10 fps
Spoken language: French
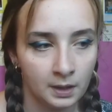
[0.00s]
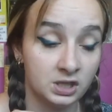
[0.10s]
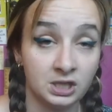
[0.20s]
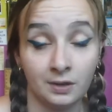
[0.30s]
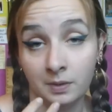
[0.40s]

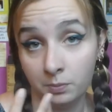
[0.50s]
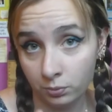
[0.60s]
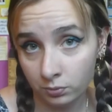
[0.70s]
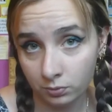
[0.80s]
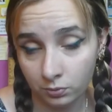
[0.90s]
J'avais
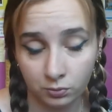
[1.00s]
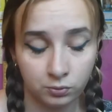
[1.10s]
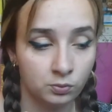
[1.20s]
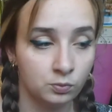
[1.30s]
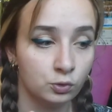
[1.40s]
bu, du
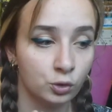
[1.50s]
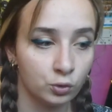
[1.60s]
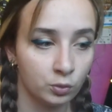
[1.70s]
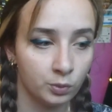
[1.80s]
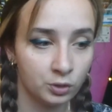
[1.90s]
coup. Le
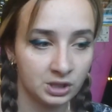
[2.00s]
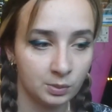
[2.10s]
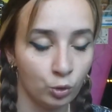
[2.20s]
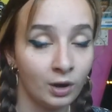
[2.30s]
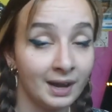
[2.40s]
combo chez
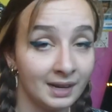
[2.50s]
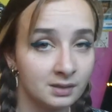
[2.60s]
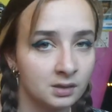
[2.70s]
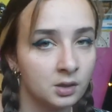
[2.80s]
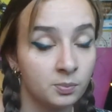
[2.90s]
moi,
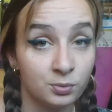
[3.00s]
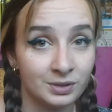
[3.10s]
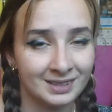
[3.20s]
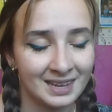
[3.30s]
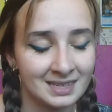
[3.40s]
alcool plus
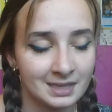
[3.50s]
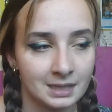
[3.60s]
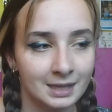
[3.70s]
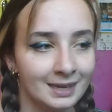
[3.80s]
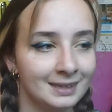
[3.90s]

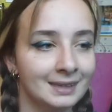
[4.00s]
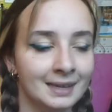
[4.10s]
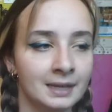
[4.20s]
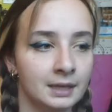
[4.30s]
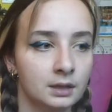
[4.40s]
stress, il
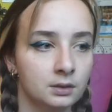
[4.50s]
est